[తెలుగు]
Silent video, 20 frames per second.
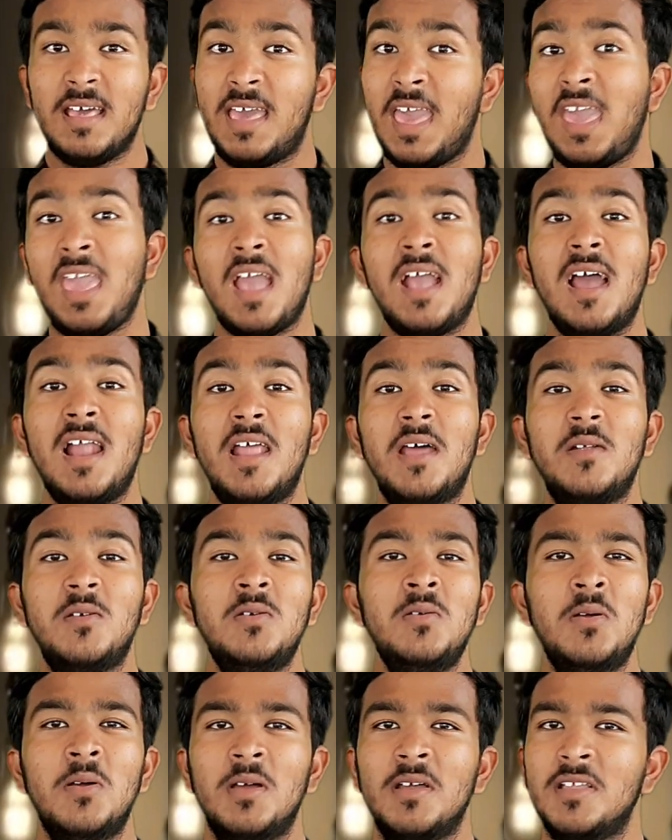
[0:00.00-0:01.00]
గీయగలరు
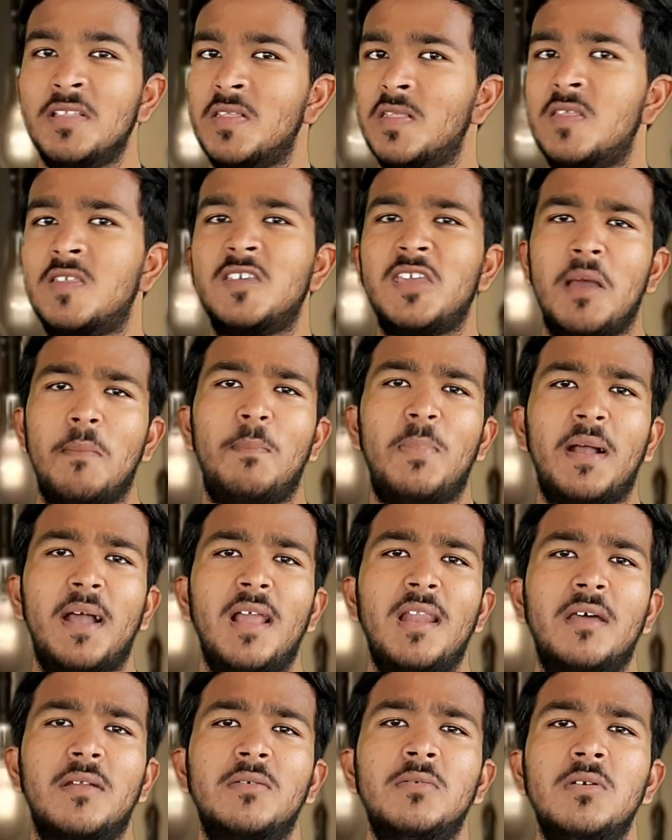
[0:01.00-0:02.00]

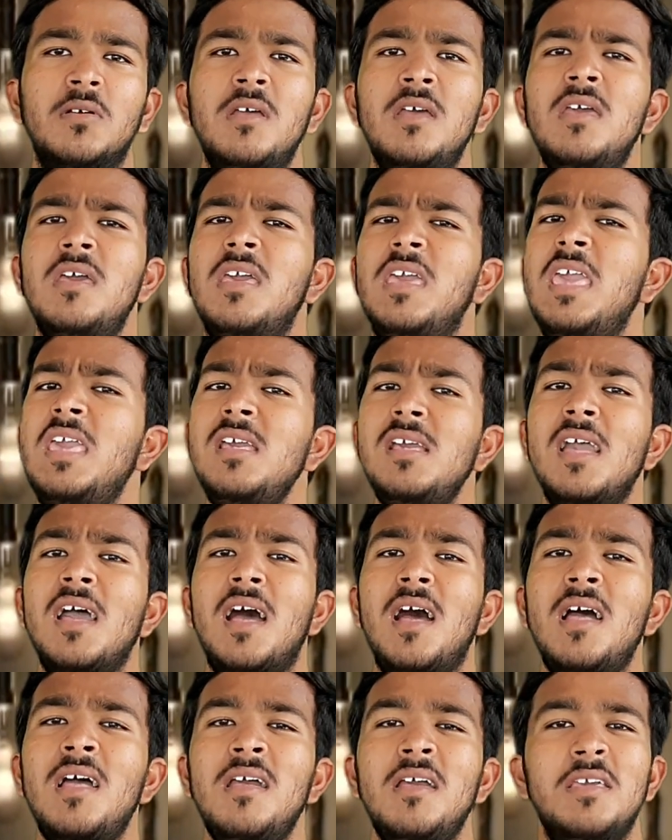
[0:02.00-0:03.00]
చెప్పగలరు ఇంకా
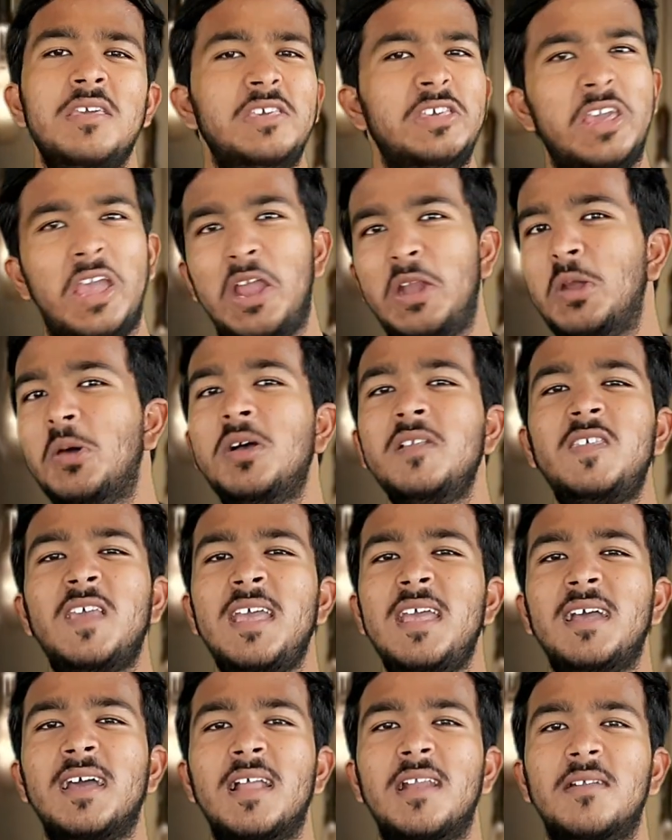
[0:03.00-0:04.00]
ఎన్నో
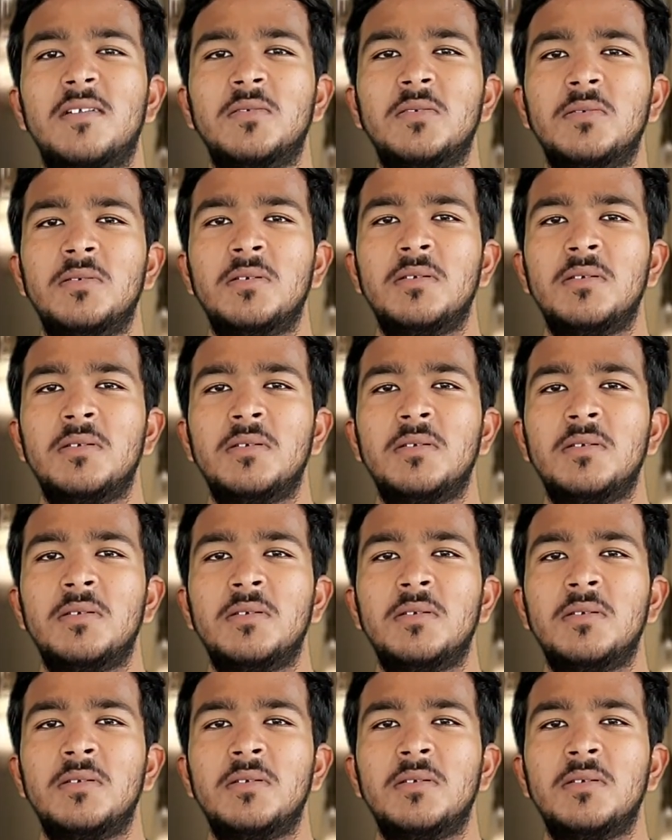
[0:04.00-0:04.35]
చేయగలరు